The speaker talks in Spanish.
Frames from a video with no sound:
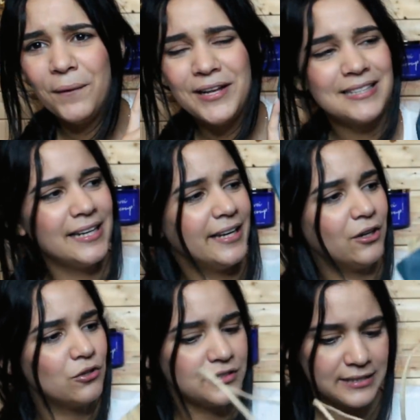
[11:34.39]
voy a
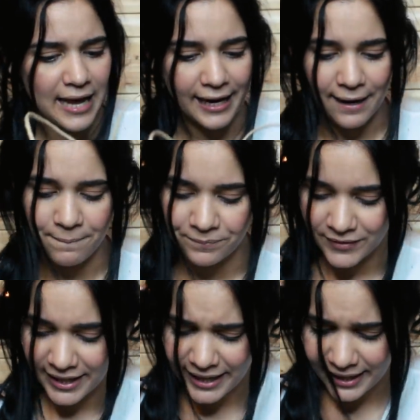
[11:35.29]
seguir con Sara
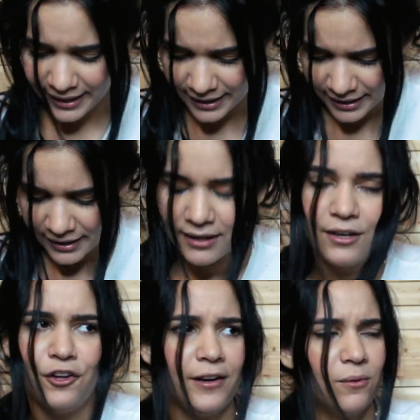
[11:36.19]

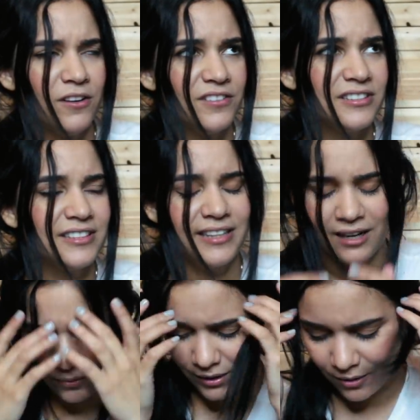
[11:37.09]
y no recuerdo ni
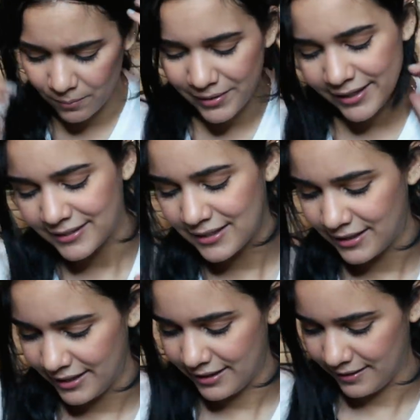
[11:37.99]
siquiera lo que compré en esta
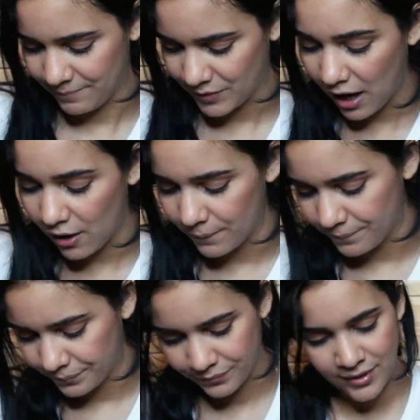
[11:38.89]
tienda. Oh,
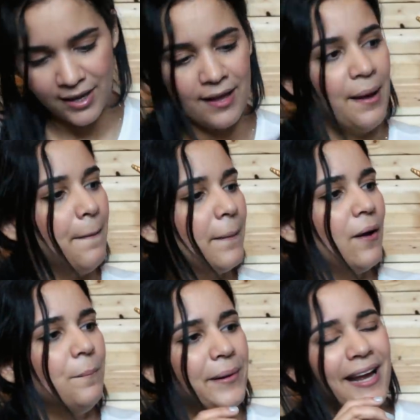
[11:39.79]

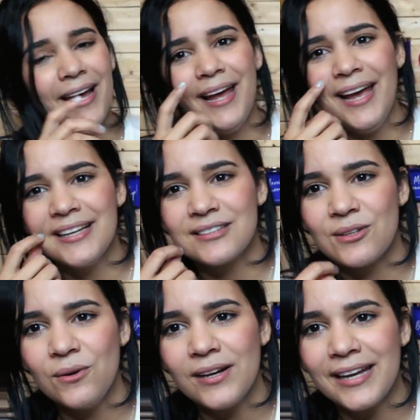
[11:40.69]
Compré
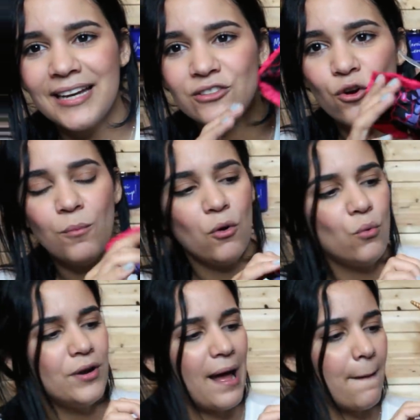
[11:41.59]
esto, que es como
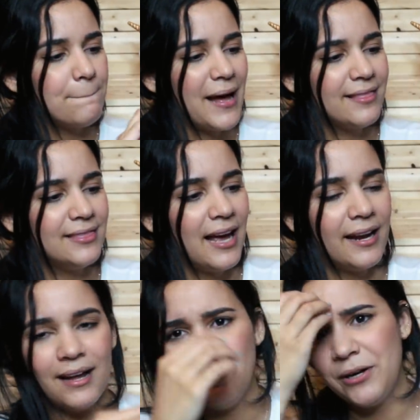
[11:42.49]
una
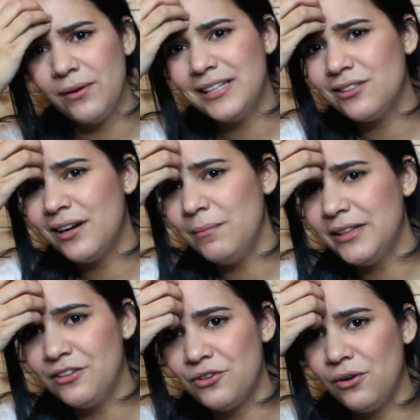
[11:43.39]
bandana, pero esto
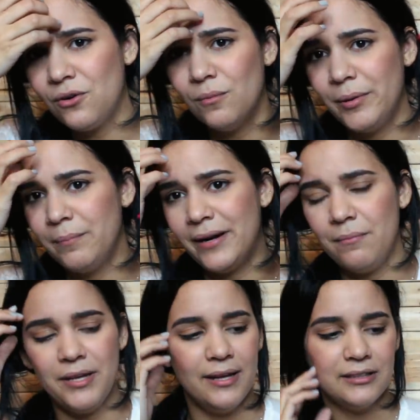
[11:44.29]
realmente yo no lo compré
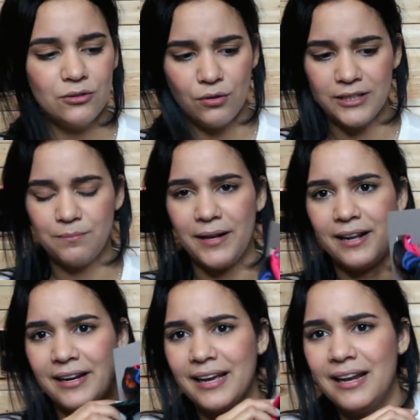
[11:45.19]
para mí, esto es
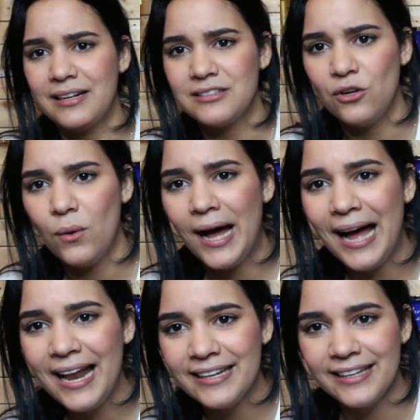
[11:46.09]
para regalárselo
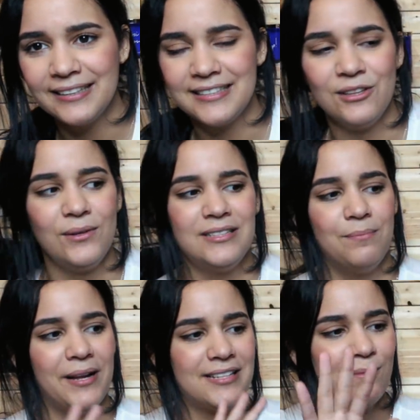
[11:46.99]
a alguien, siento que se
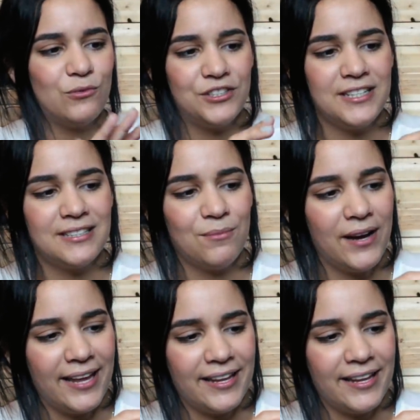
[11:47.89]
parece muchísimo a